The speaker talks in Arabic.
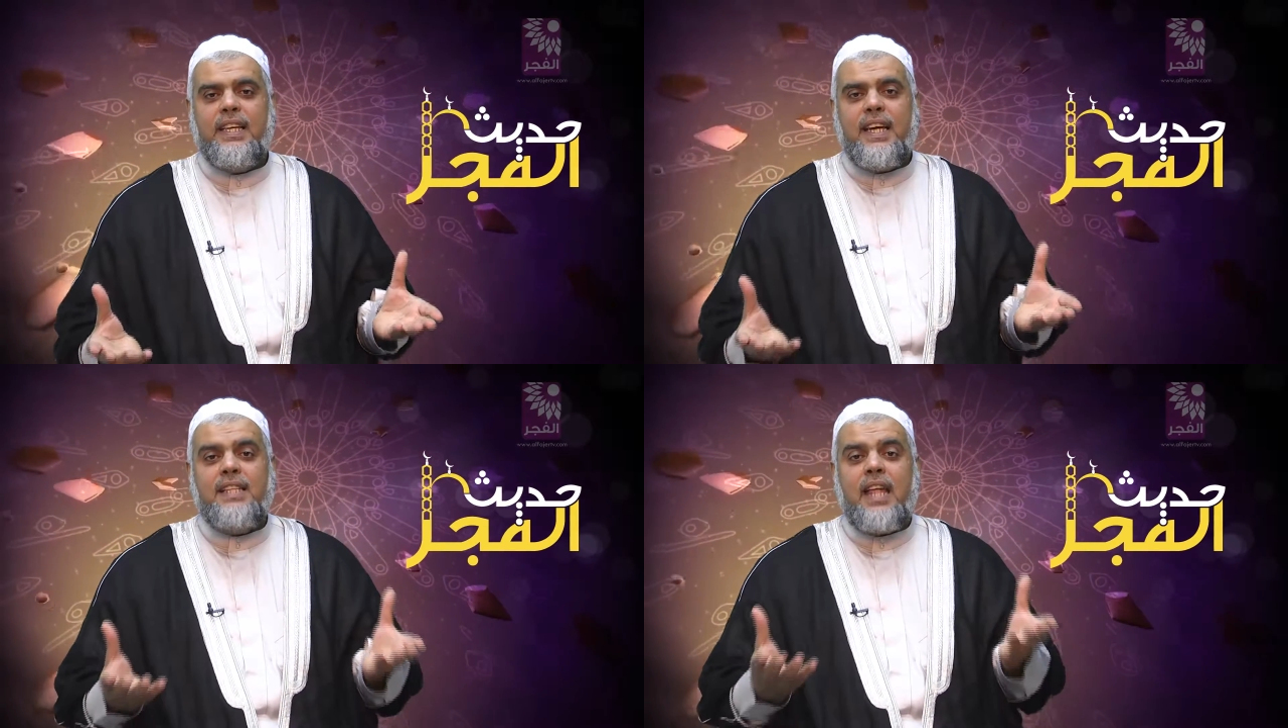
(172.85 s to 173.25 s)

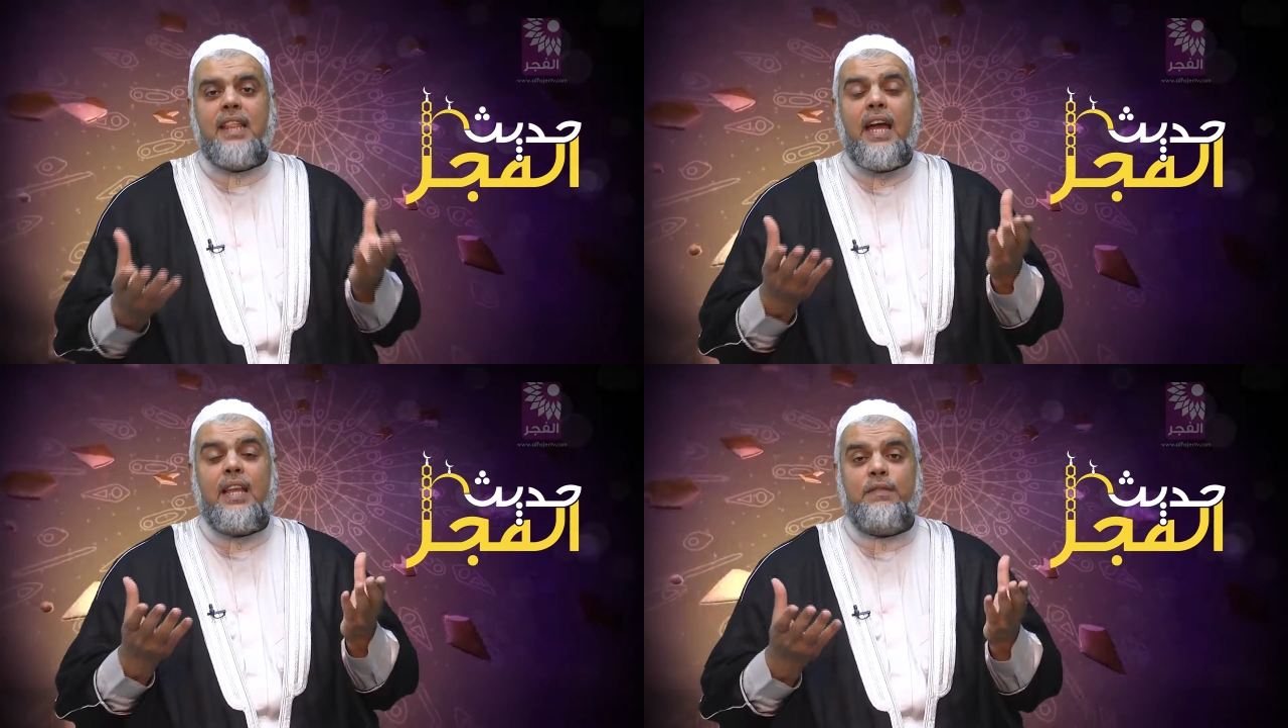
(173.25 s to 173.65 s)
عند
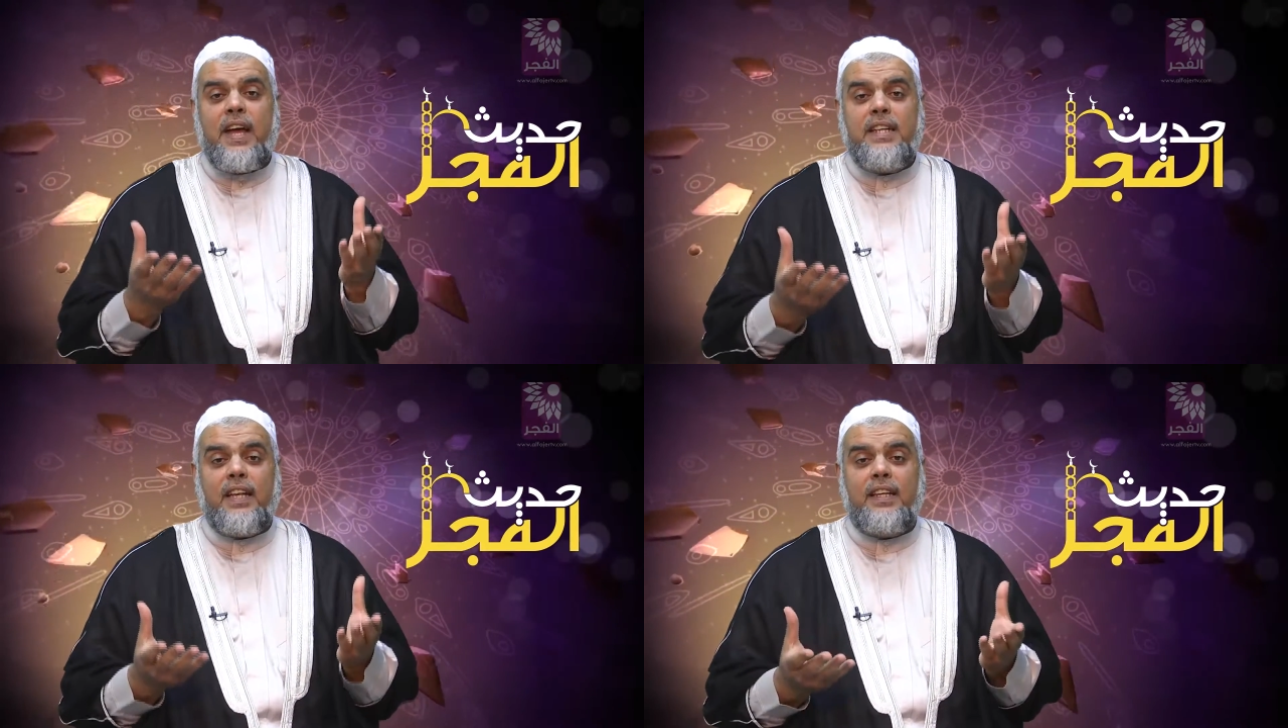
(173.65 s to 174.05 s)
ذلك
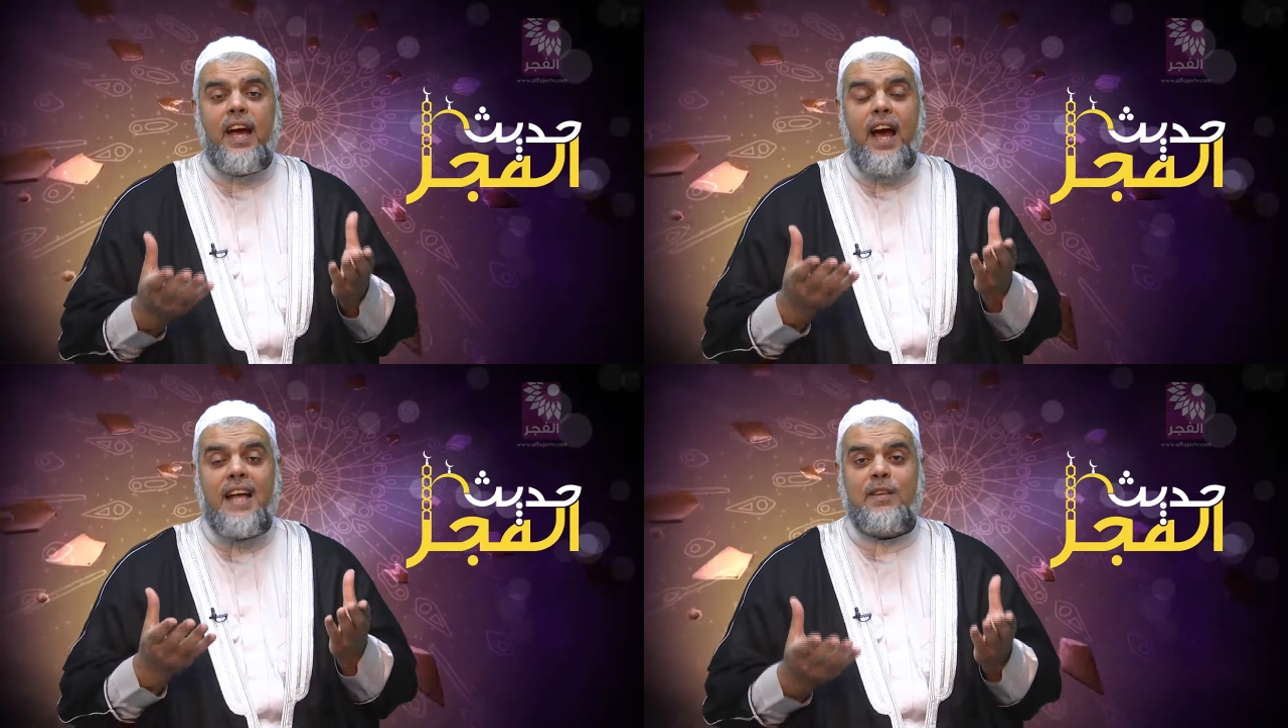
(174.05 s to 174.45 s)
فإن الله
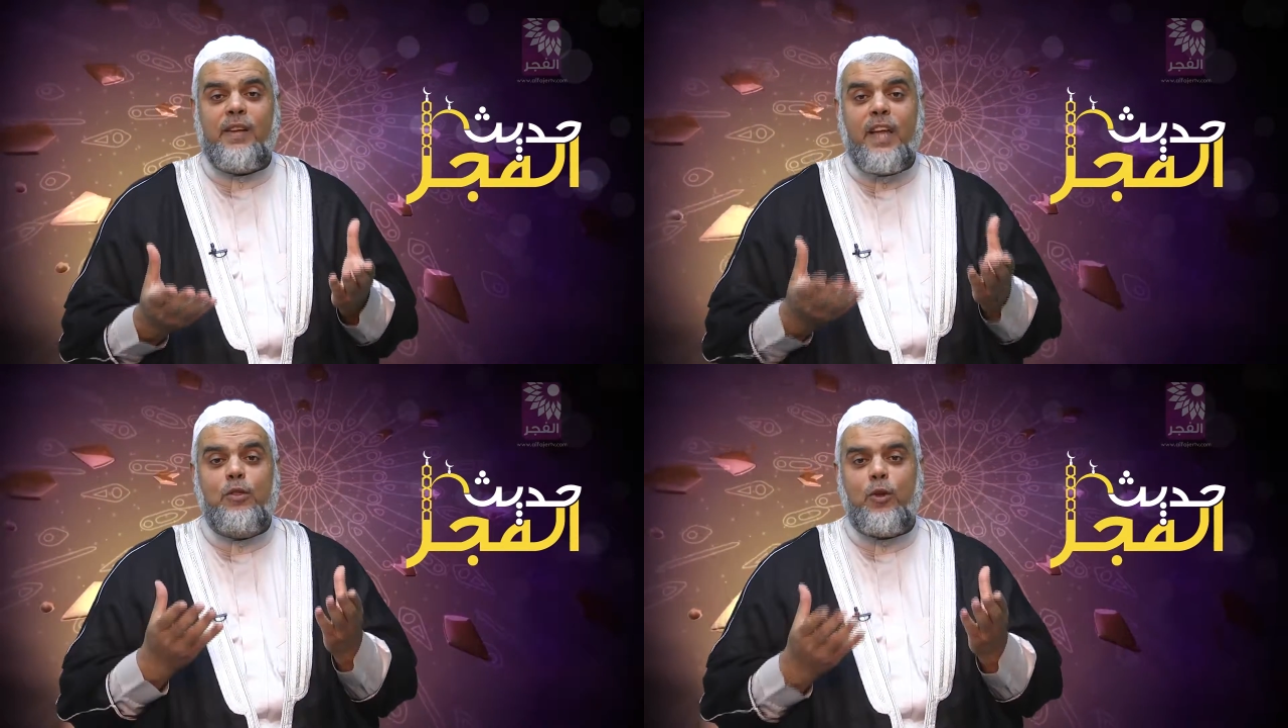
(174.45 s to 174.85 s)
عز وجل
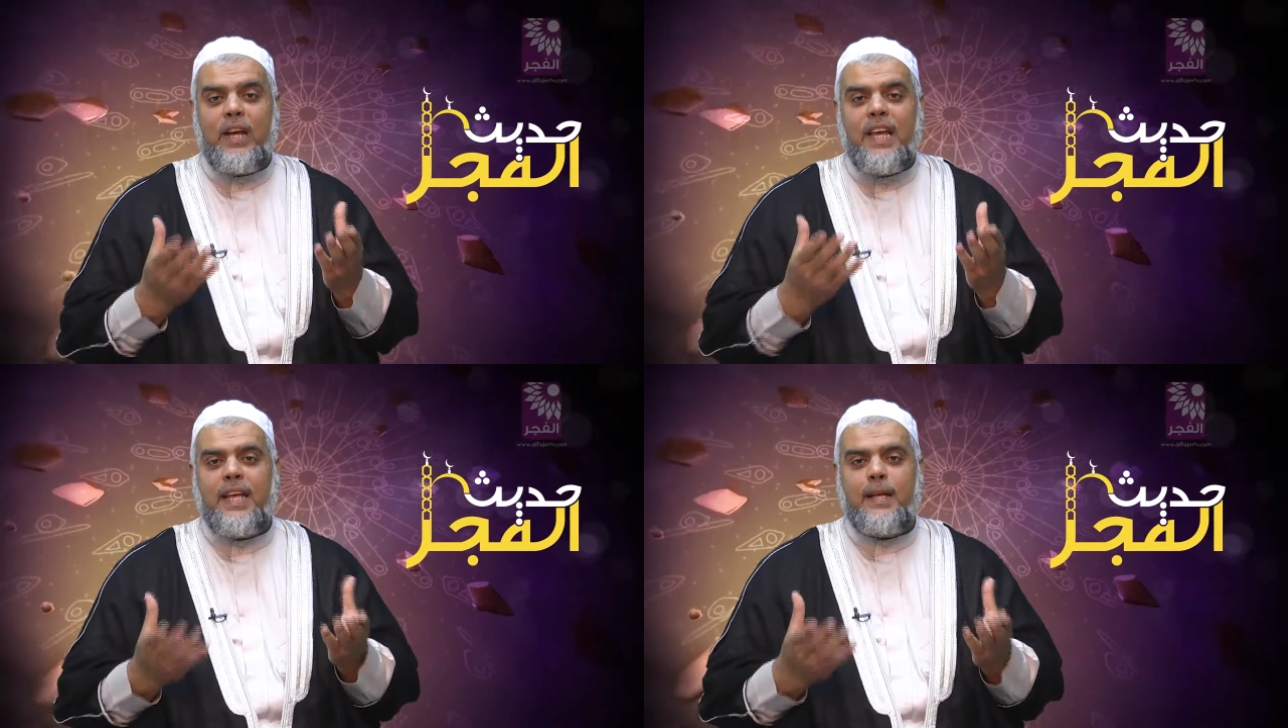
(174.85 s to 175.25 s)
ينظر
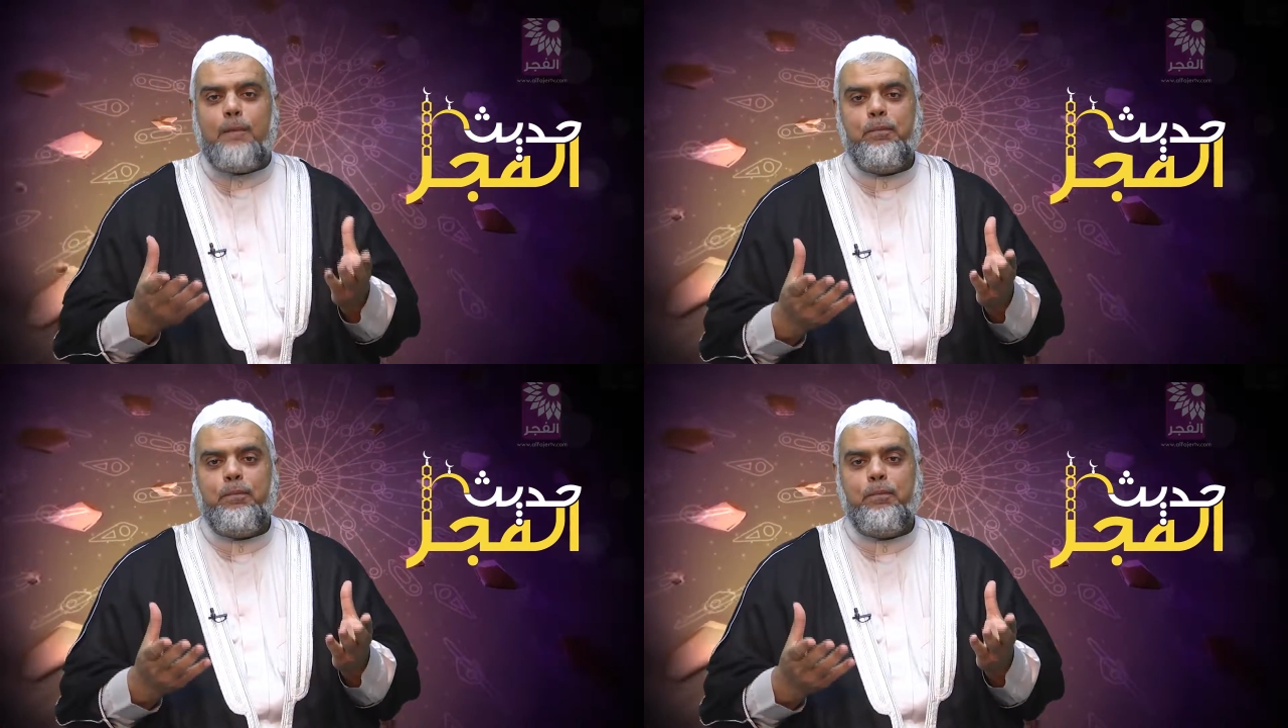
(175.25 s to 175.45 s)
إليه